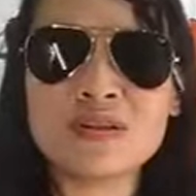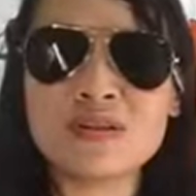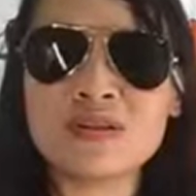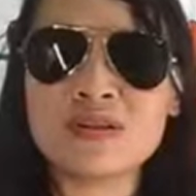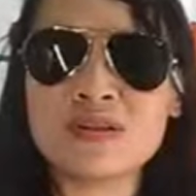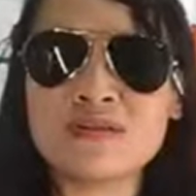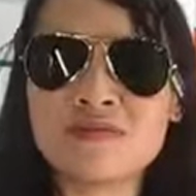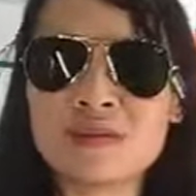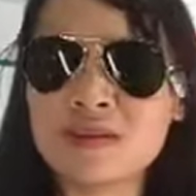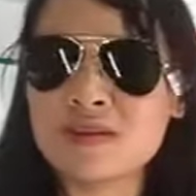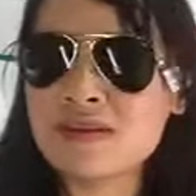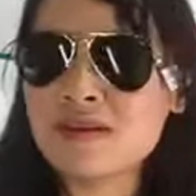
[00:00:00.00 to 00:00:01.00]
uh,
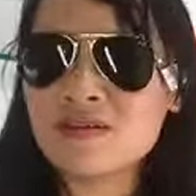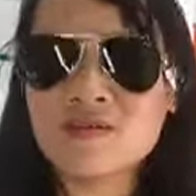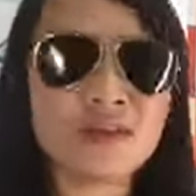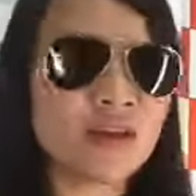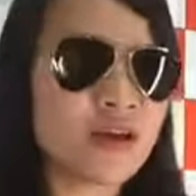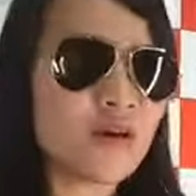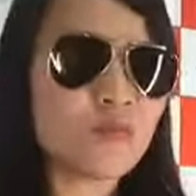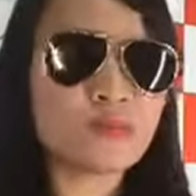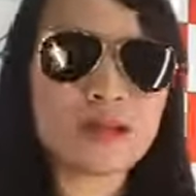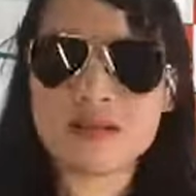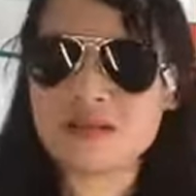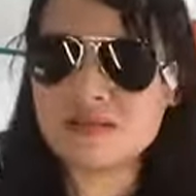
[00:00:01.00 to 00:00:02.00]
kính uh, phi công
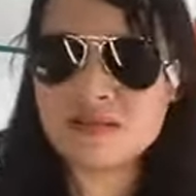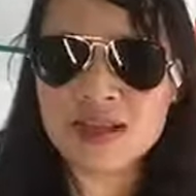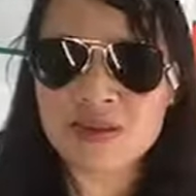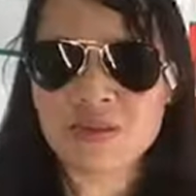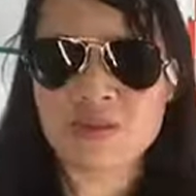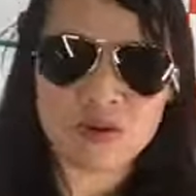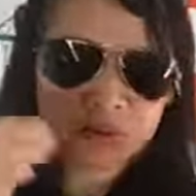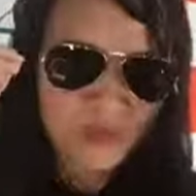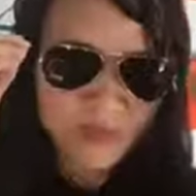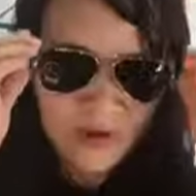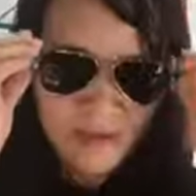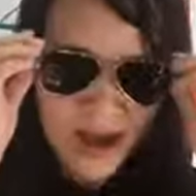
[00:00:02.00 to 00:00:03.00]
rất là trứ danh của,
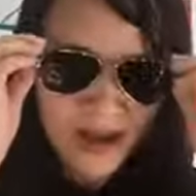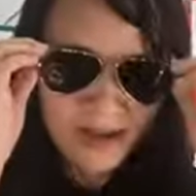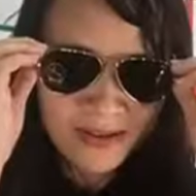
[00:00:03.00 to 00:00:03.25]
của Ray-Ban.